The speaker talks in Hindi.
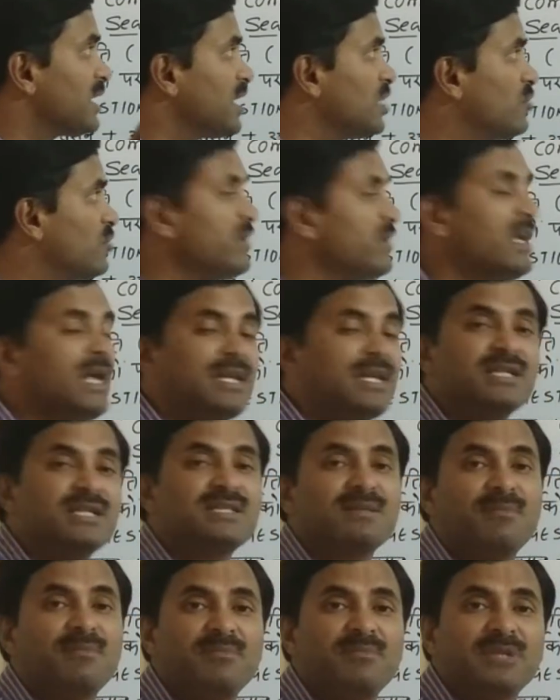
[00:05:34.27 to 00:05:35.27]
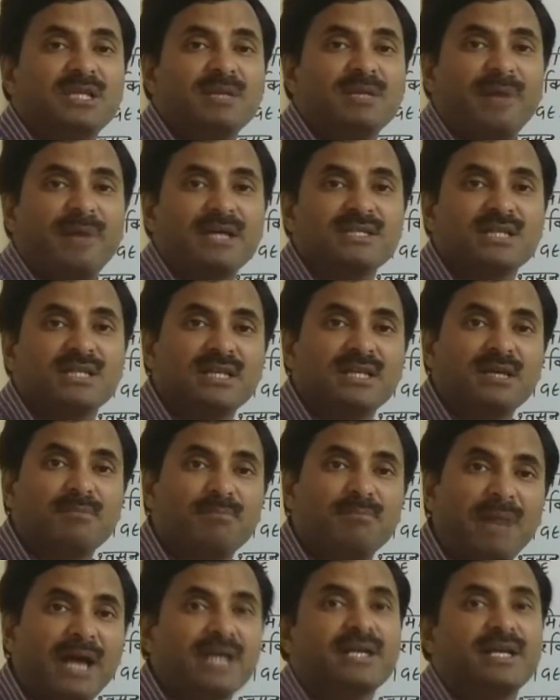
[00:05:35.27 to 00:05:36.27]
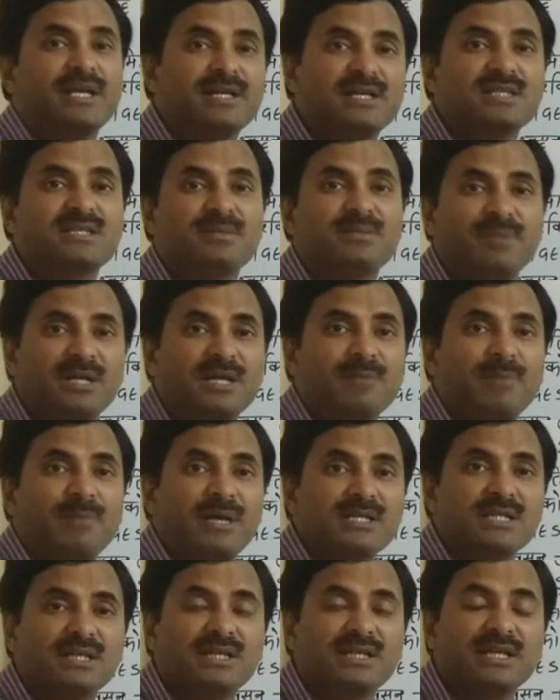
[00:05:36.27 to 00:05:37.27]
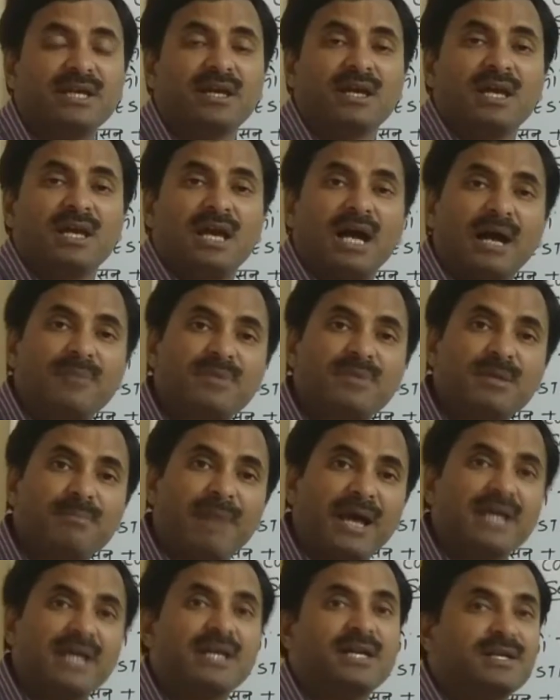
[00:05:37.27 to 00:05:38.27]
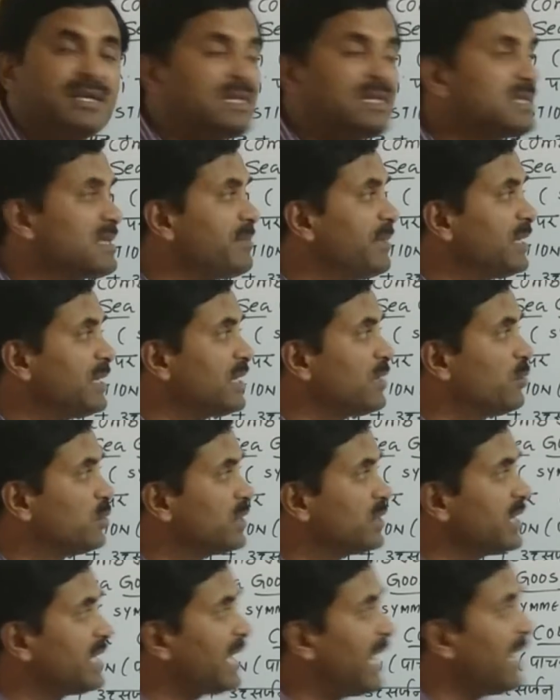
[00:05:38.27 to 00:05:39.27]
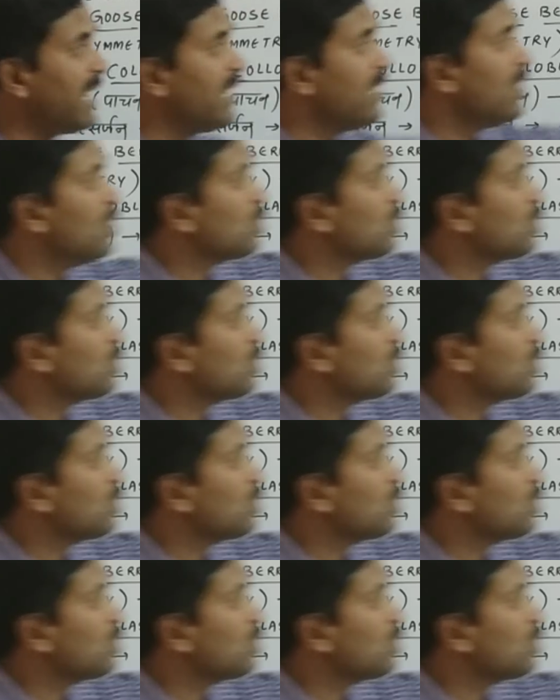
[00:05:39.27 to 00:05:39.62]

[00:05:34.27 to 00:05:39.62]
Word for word: कि द्विअरीय सममिति पाई जाती है बाई रेडियल सिमेट्री पाई जाती है अब ये बाई रेडियल सिमेट्री होती क्या है